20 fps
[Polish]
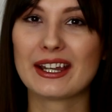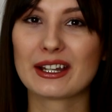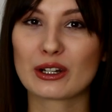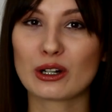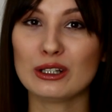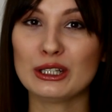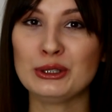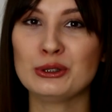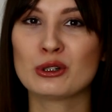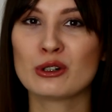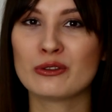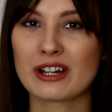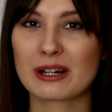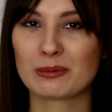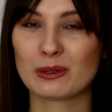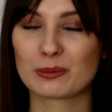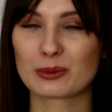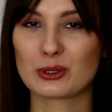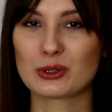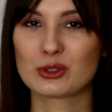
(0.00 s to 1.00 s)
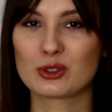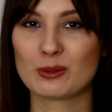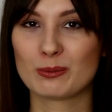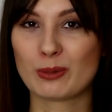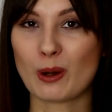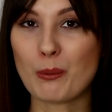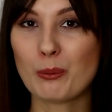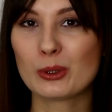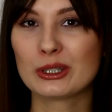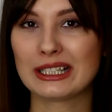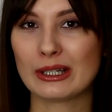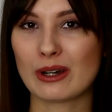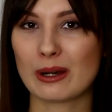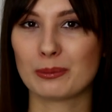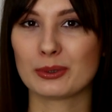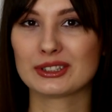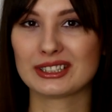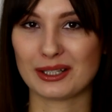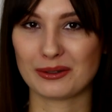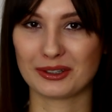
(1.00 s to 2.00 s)
Colleen Hoover po prostu popłynęła
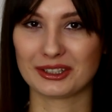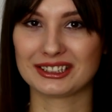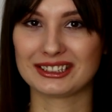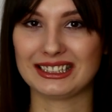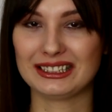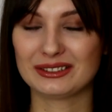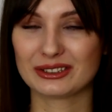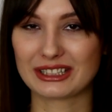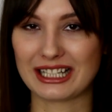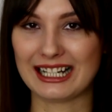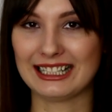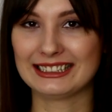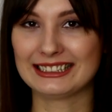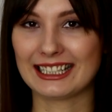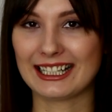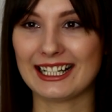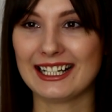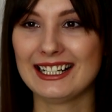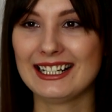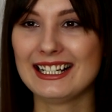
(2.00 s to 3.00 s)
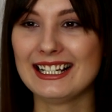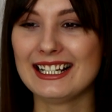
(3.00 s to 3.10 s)
po całości totalnie